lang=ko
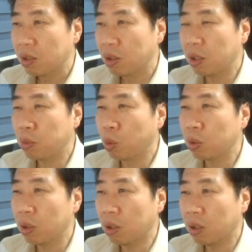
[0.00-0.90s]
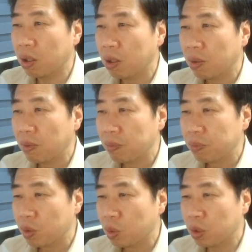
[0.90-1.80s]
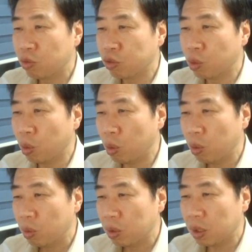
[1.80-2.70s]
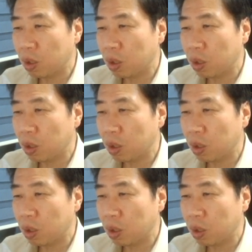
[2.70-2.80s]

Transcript: 여기 둬서 여기 두고 이게